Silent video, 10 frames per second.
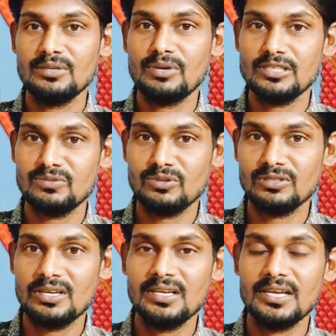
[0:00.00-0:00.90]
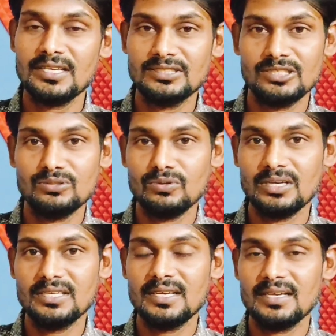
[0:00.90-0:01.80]
ఐడి పాస్వర్డ్ ద్వారా లాగిన్ చేస్తూ
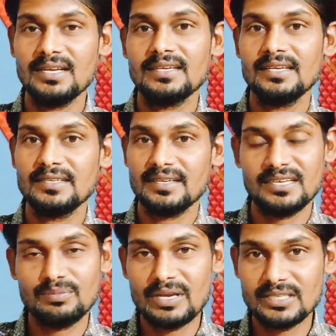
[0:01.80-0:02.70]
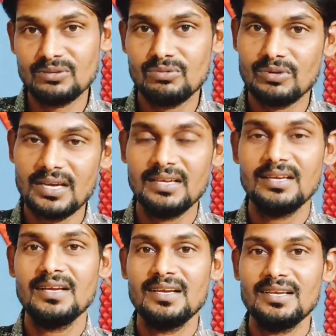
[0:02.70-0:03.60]
ఉండండి అండ్ అలాగే ఇంటర్నెట్ బ్యాంకింగ్ కూడా
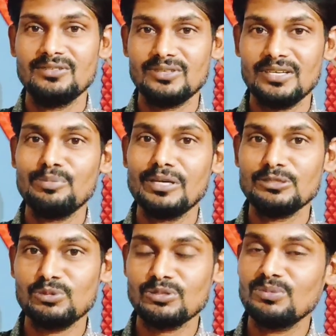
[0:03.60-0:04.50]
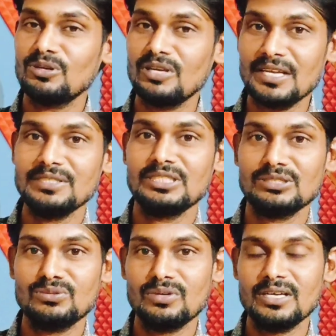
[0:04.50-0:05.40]
యూజర్ ఐడి పాస్వర్డ్తో మీరు లాగిన్
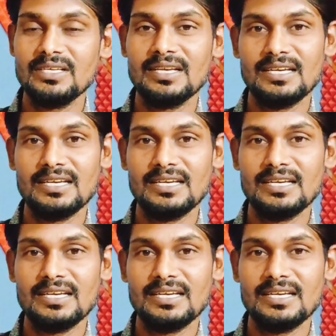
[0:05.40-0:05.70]
చేస్తూ ఉండండి